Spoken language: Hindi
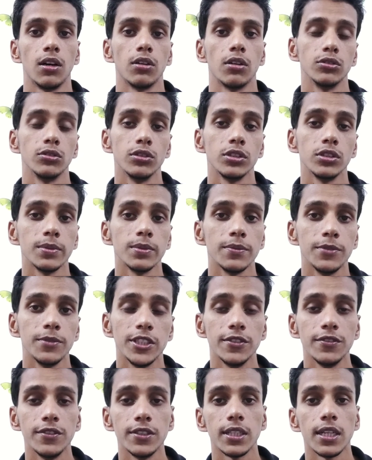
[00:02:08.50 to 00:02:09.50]
और जो इसमें
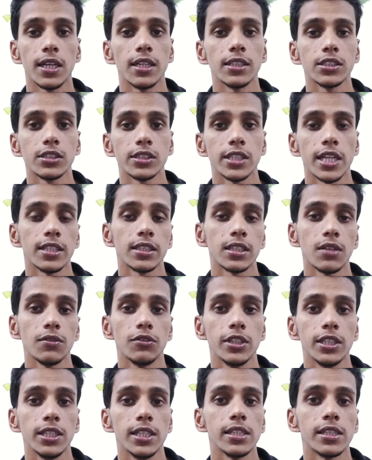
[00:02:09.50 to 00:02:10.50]
बीजेपी का स्टैंड था
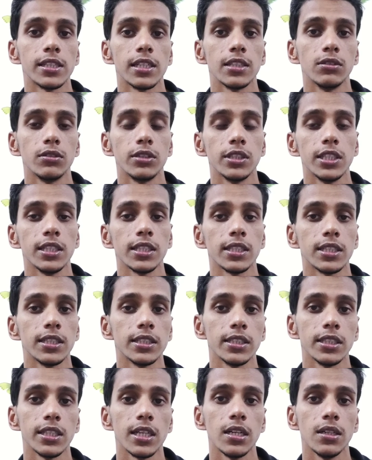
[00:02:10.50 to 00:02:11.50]
वो ये था जो तीन
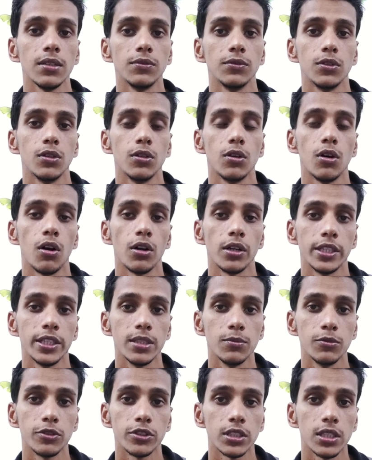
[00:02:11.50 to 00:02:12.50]
कंट्री है वो
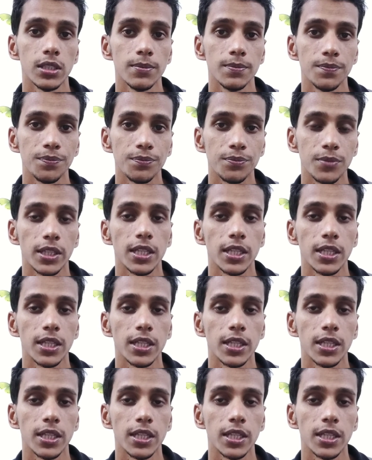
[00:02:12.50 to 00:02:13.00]
ऑलरेडी मुस्लिम